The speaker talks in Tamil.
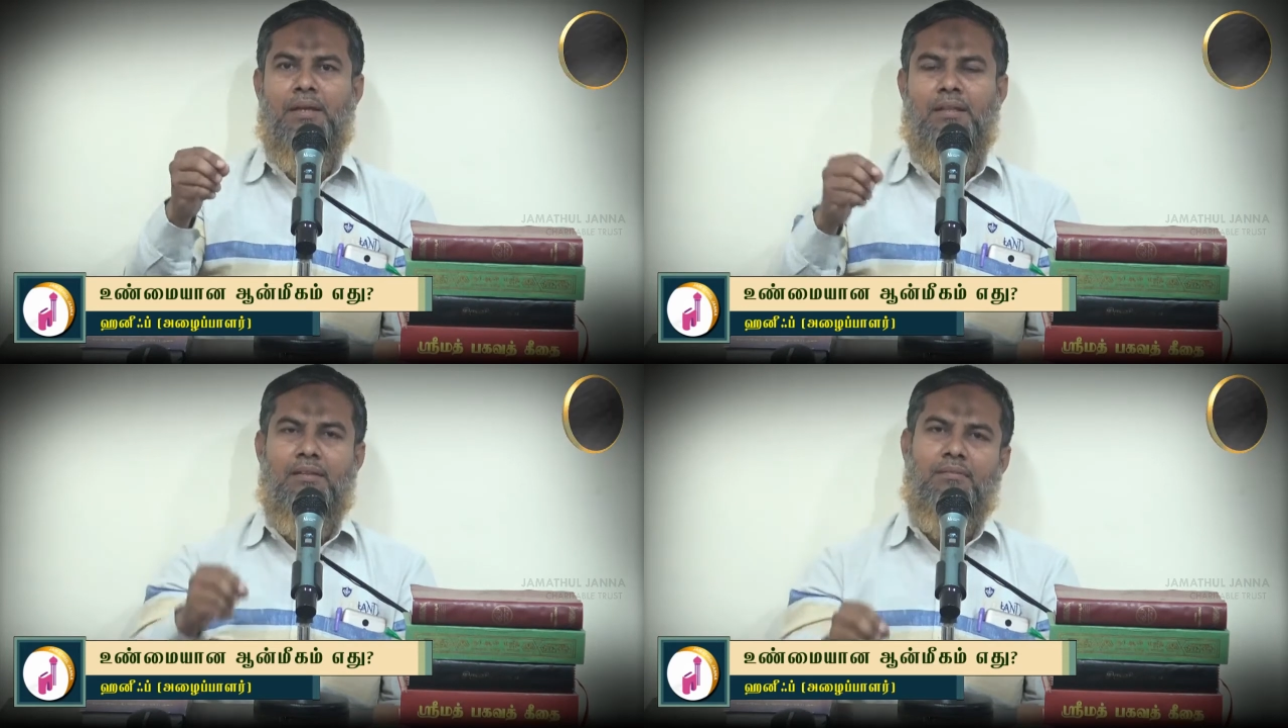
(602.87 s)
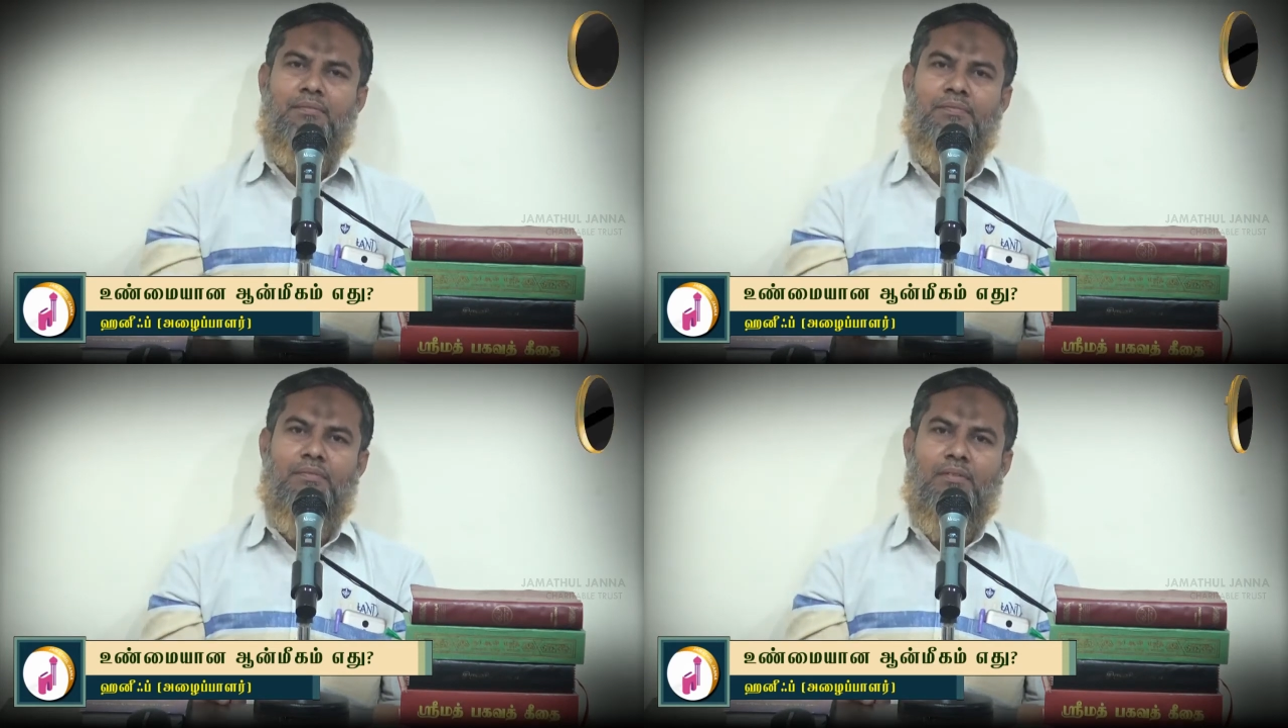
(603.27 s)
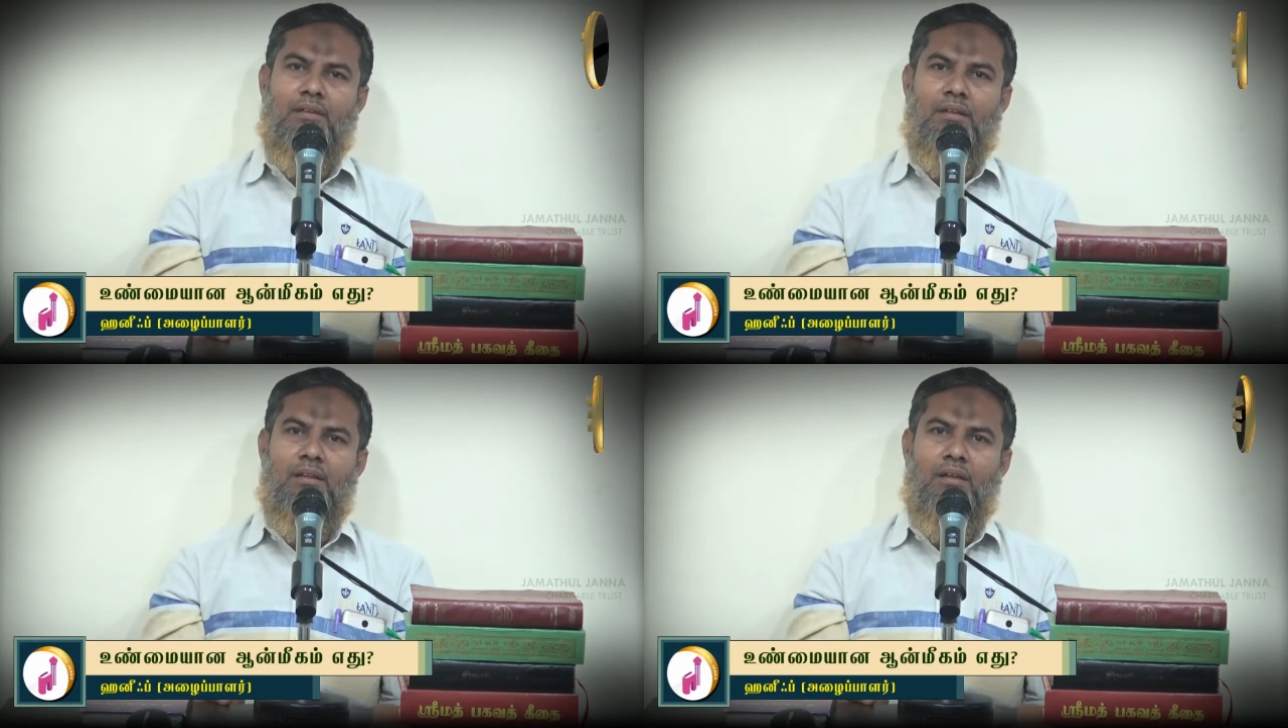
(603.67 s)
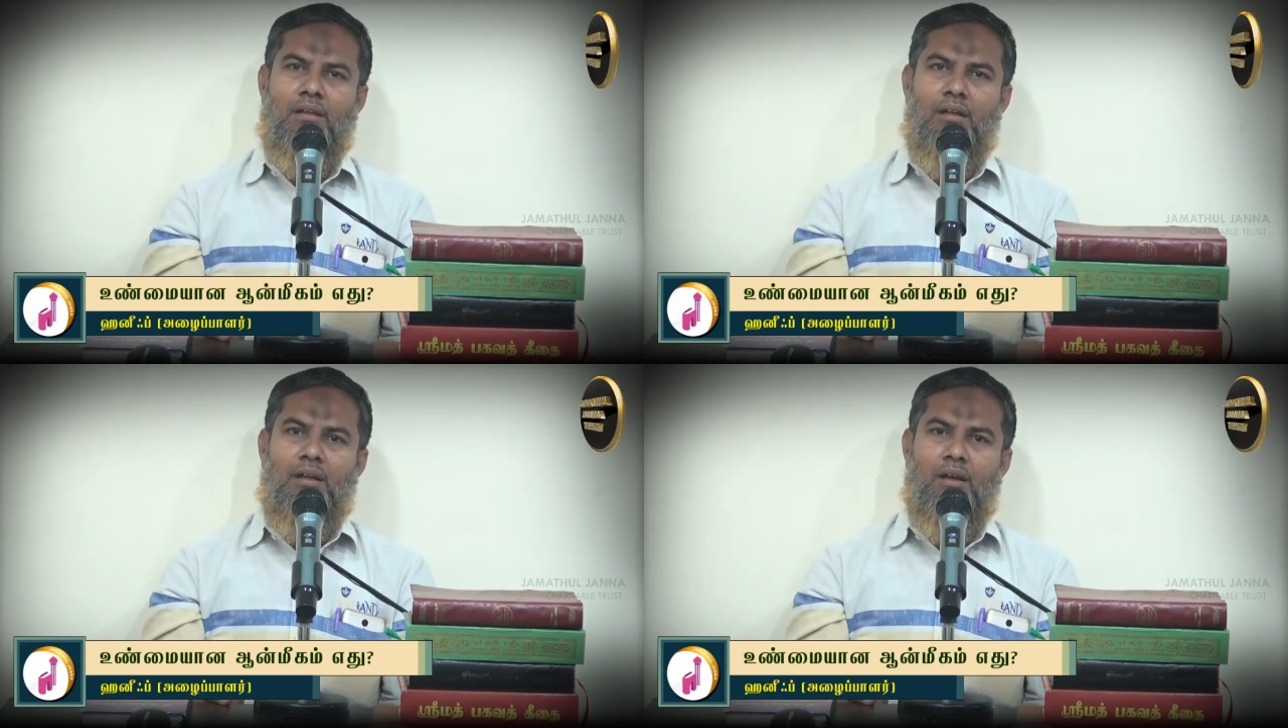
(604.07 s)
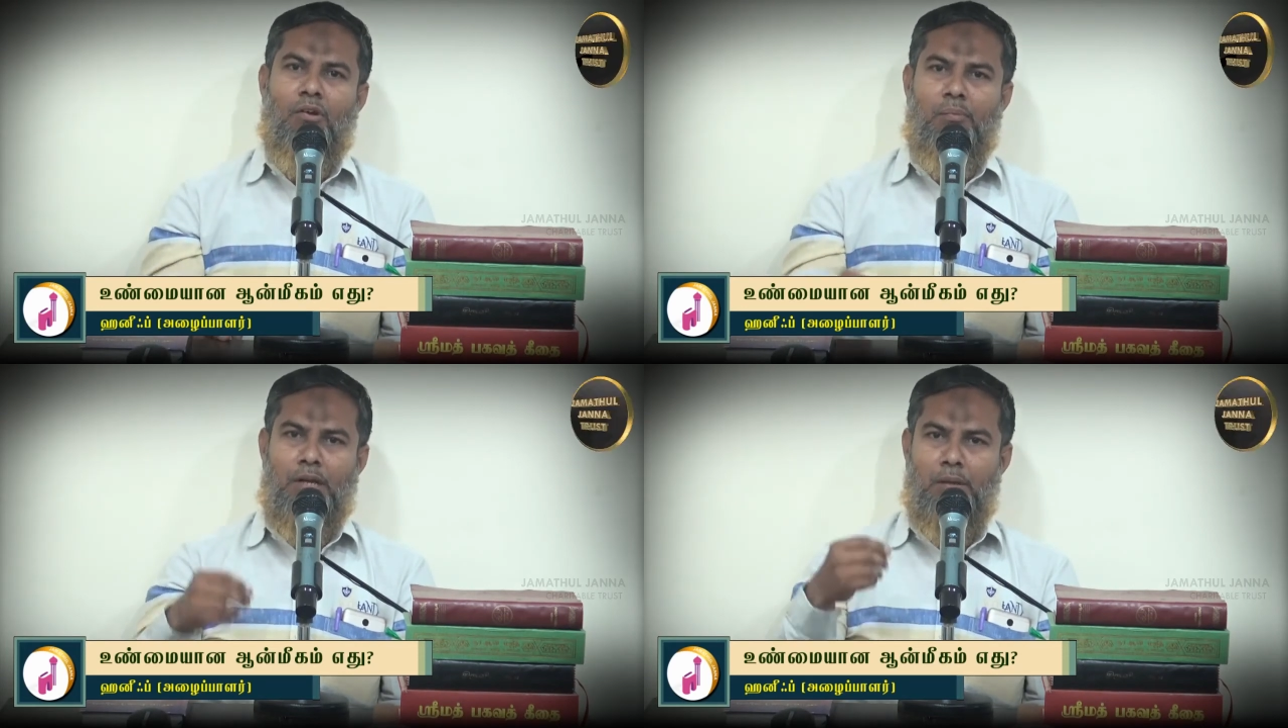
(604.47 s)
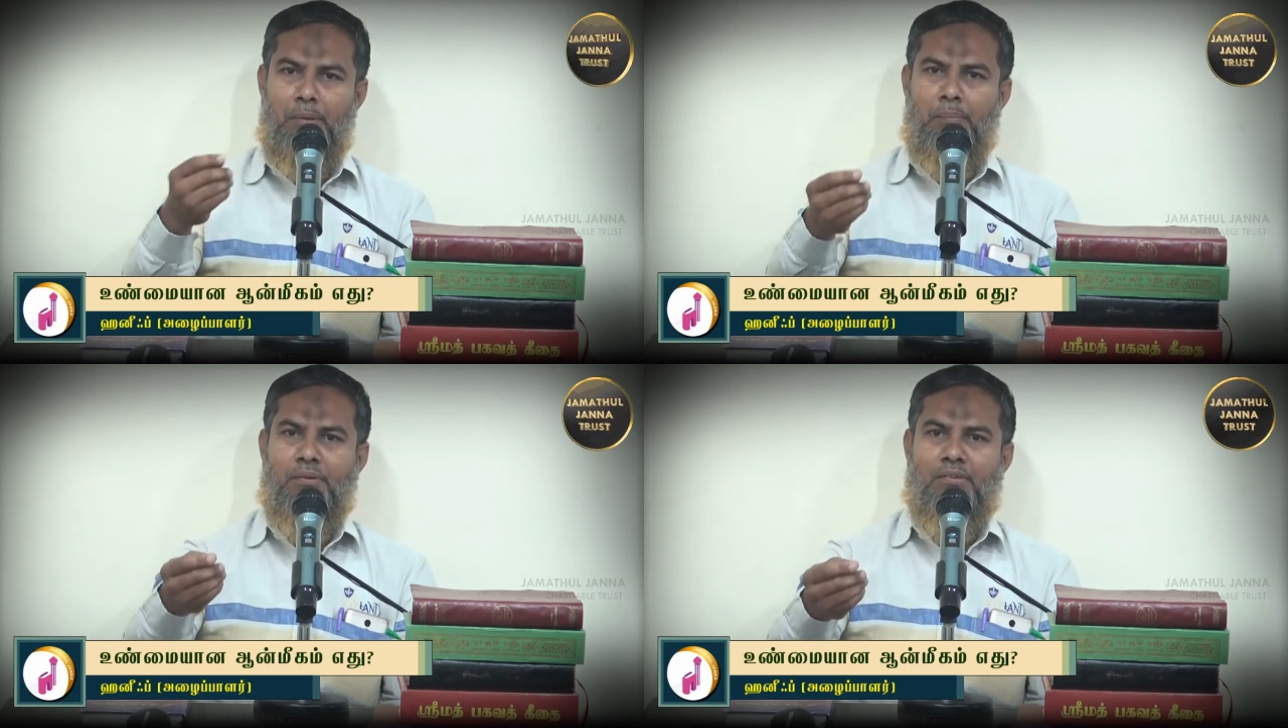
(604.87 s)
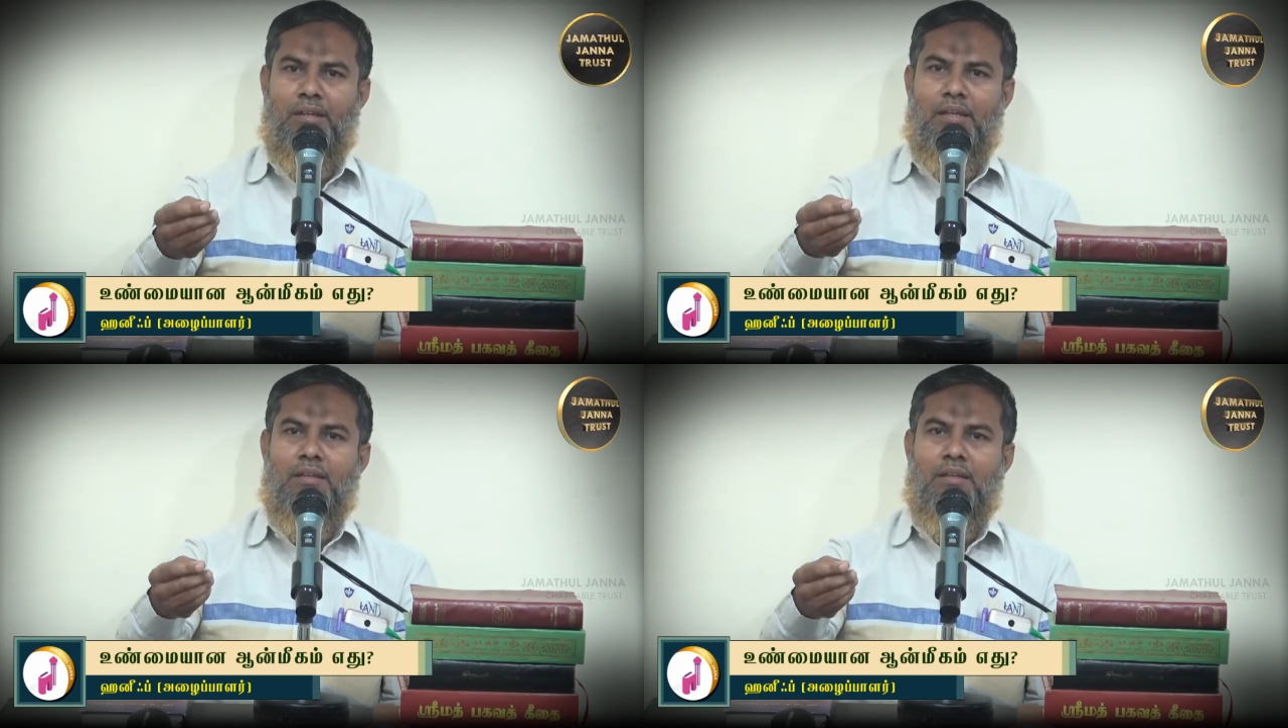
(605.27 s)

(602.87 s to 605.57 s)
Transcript: இருக்குது அவர் மன்னிப்பை பெற்று